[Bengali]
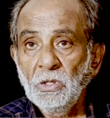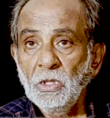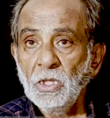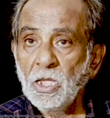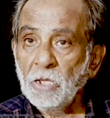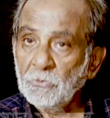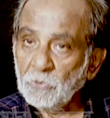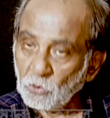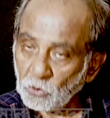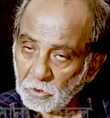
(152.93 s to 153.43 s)

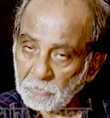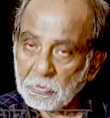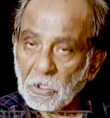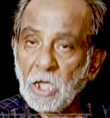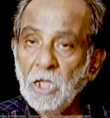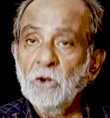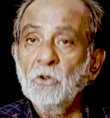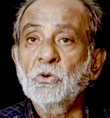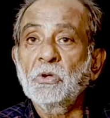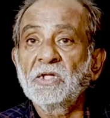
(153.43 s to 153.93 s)
এবং ওরা
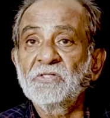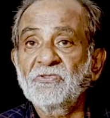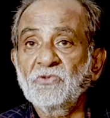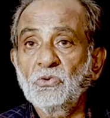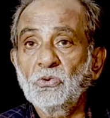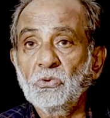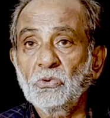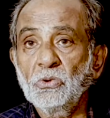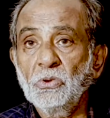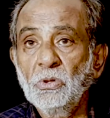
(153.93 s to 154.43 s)
ভালো কাজ
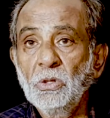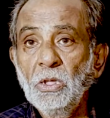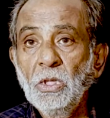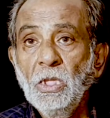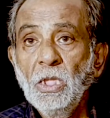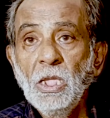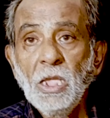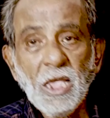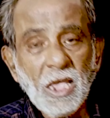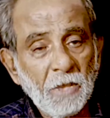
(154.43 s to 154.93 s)
করত
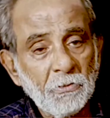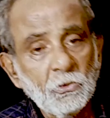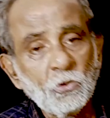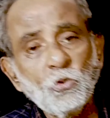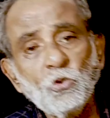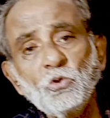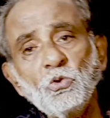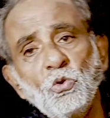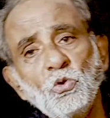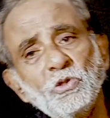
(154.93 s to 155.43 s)
এবং
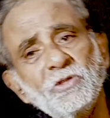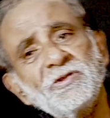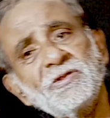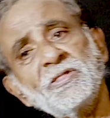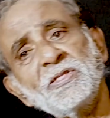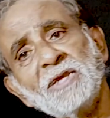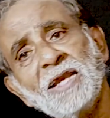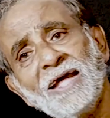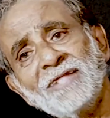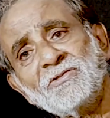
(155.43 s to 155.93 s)
ওদের
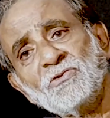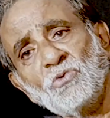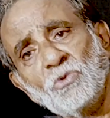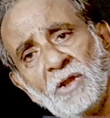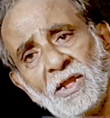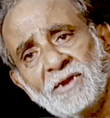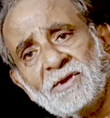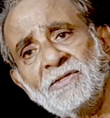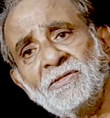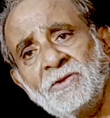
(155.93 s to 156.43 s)
সাথে কাজ করে
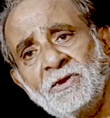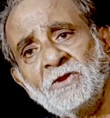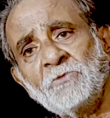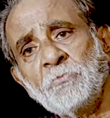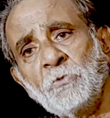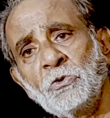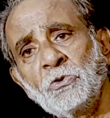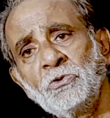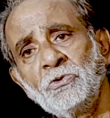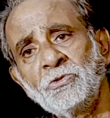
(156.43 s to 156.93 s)
একটা জিনিস
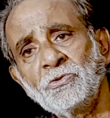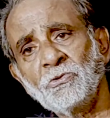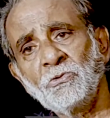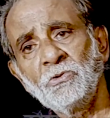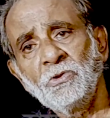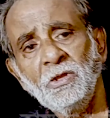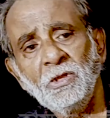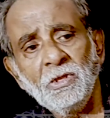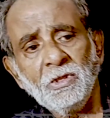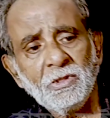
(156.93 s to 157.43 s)
মনে হয়েছিল
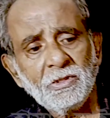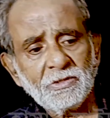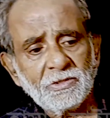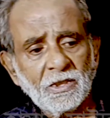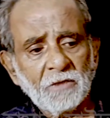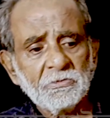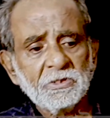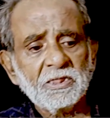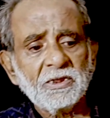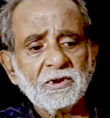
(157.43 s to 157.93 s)
যে
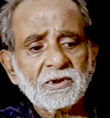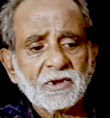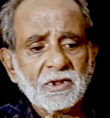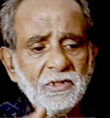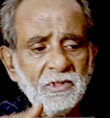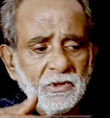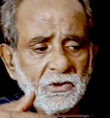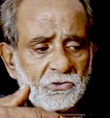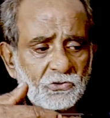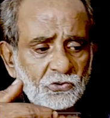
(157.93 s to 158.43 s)
আমাদের একটা
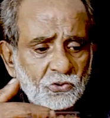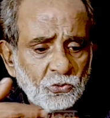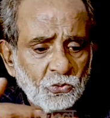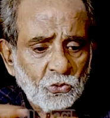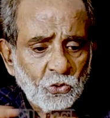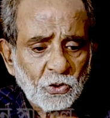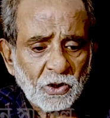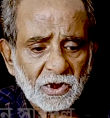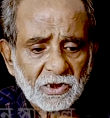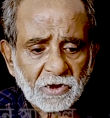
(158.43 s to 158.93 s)

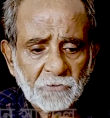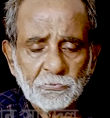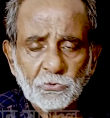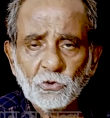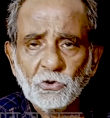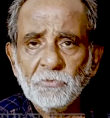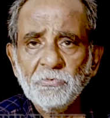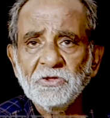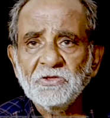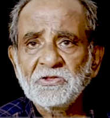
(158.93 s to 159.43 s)
সুন্দর একটা
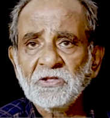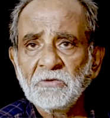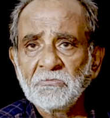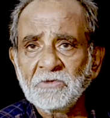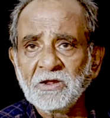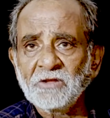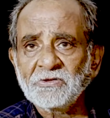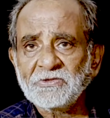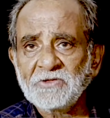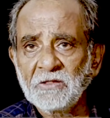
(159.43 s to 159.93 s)
পরিবেশে
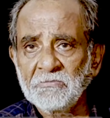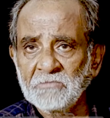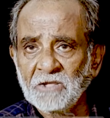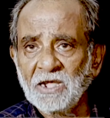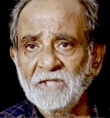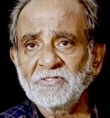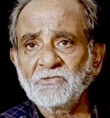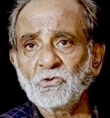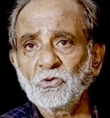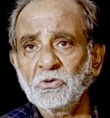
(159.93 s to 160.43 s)
আমরা আসলাম
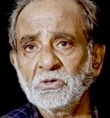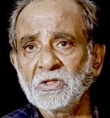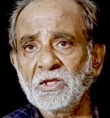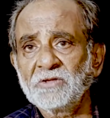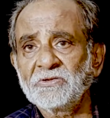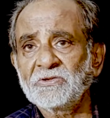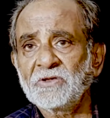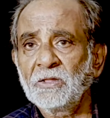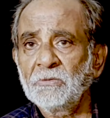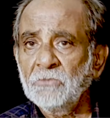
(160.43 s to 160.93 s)
কাজ করতে
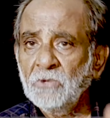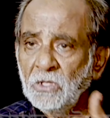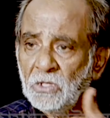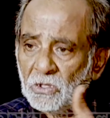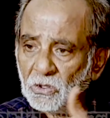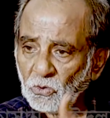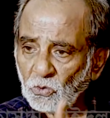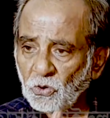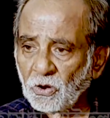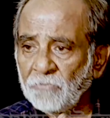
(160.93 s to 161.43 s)
আসলাম
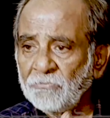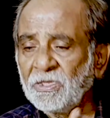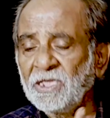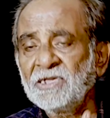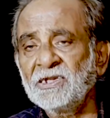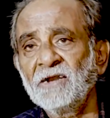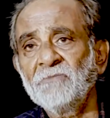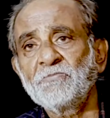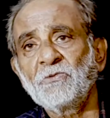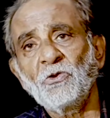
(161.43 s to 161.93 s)
ওরা
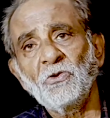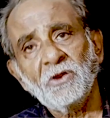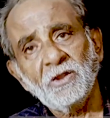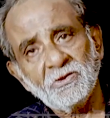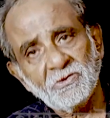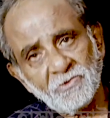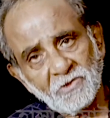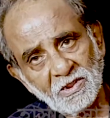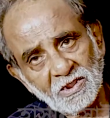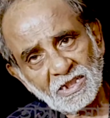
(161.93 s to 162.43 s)
মেকআপ করে
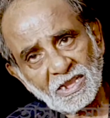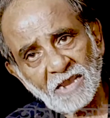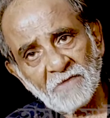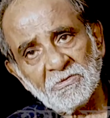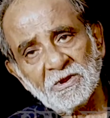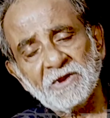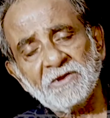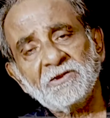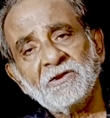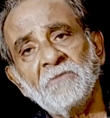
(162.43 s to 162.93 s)

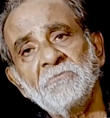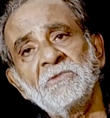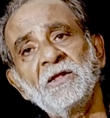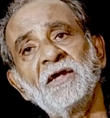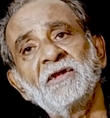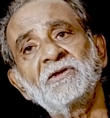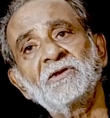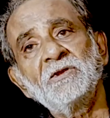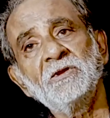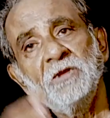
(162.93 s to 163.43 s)
ক্যামেরার সামনে
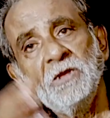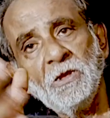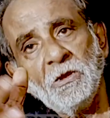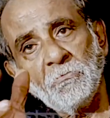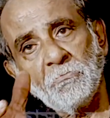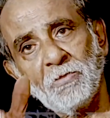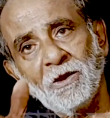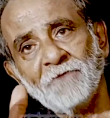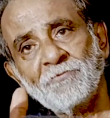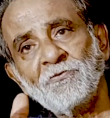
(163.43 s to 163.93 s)
আসে
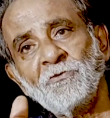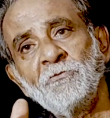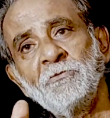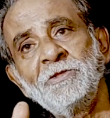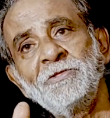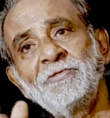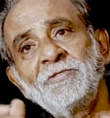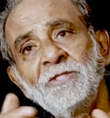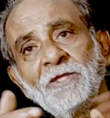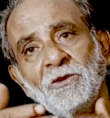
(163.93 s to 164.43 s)

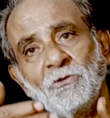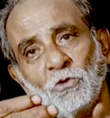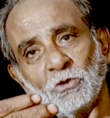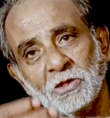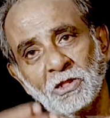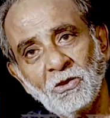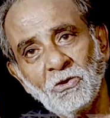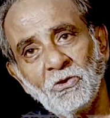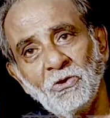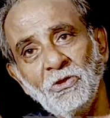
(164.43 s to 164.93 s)
পারফরমেন্স নিয়ে
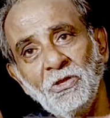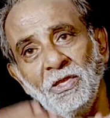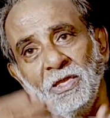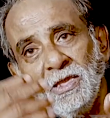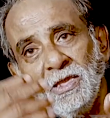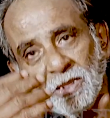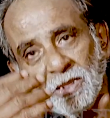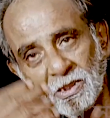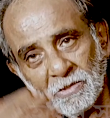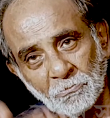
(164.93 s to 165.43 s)
কথা হয়
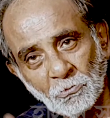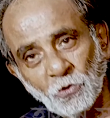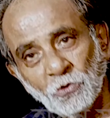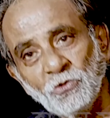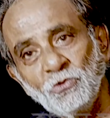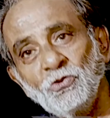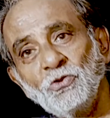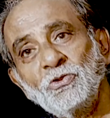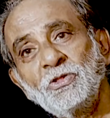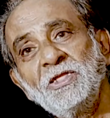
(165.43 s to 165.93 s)

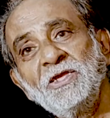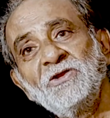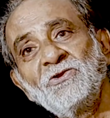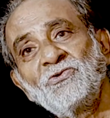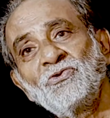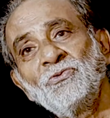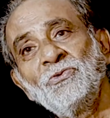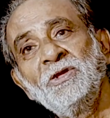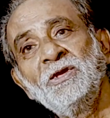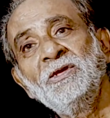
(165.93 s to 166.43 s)
মনোযোগ দিয়ে
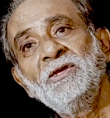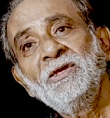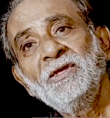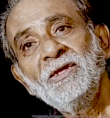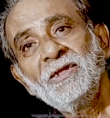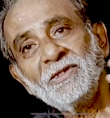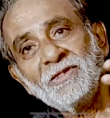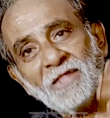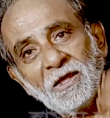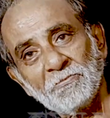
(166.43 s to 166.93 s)
শুনে
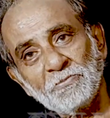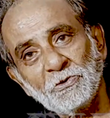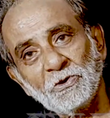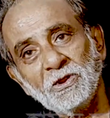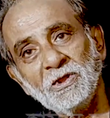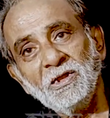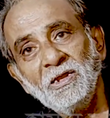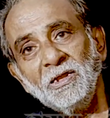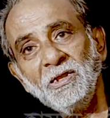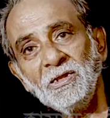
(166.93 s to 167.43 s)
তারপরে
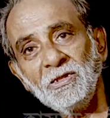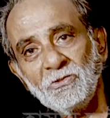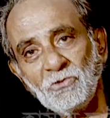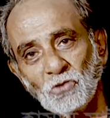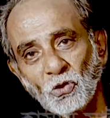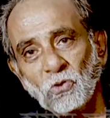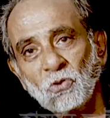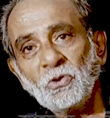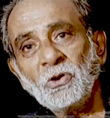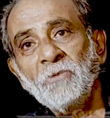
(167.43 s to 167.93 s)

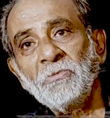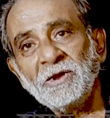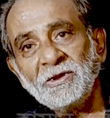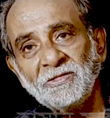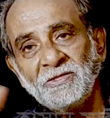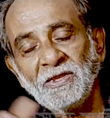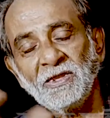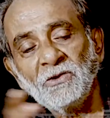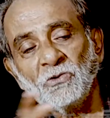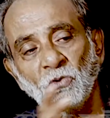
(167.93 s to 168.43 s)
যখন আমার
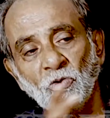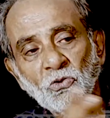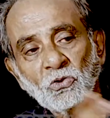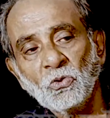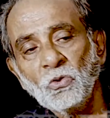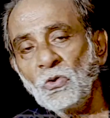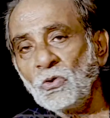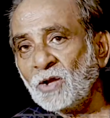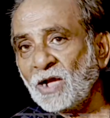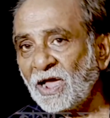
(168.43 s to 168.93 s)
যে
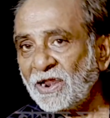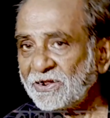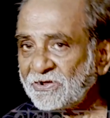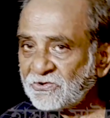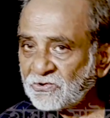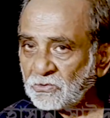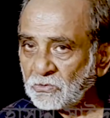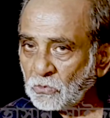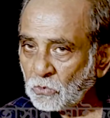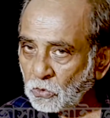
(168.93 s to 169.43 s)
নোটগুলো
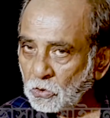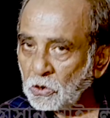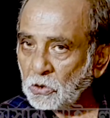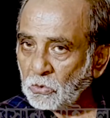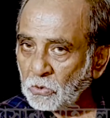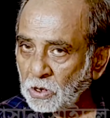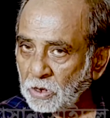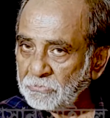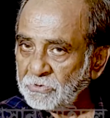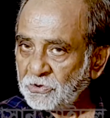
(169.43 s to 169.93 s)
কারেকশন করে
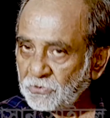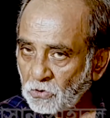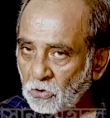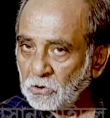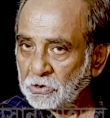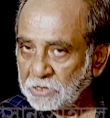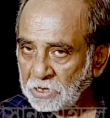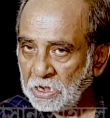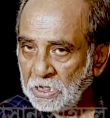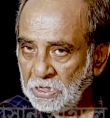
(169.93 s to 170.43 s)
করে আমি
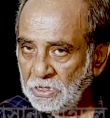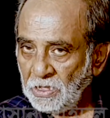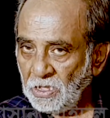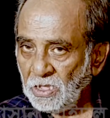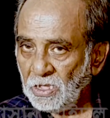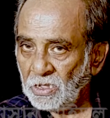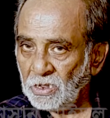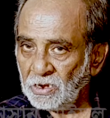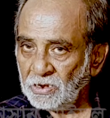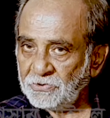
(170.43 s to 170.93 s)
শর্ট নেই
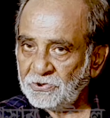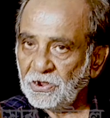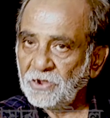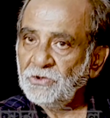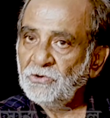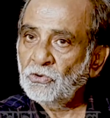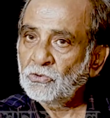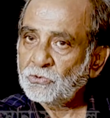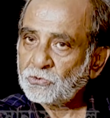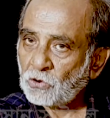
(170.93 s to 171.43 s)
সেই
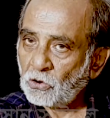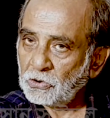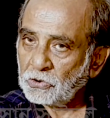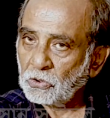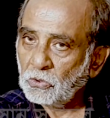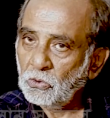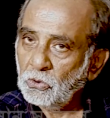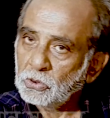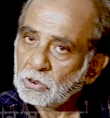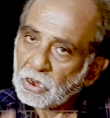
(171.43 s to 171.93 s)

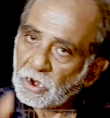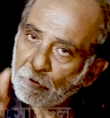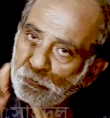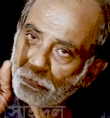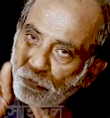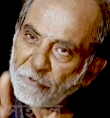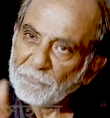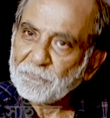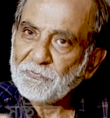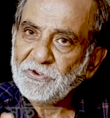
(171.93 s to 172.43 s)
শর্টগুলো তারা
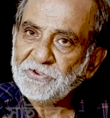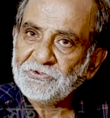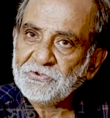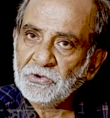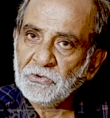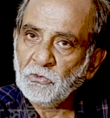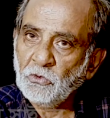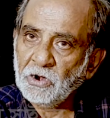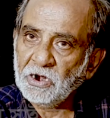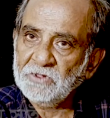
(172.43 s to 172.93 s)

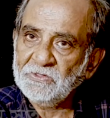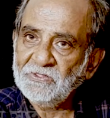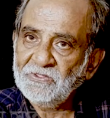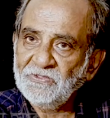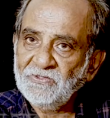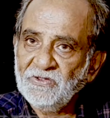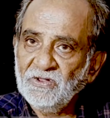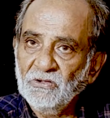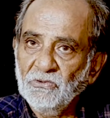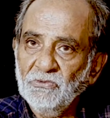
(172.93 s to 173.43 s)
পারফেকশন করার
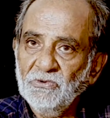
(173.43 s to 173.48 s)
চেষ্টা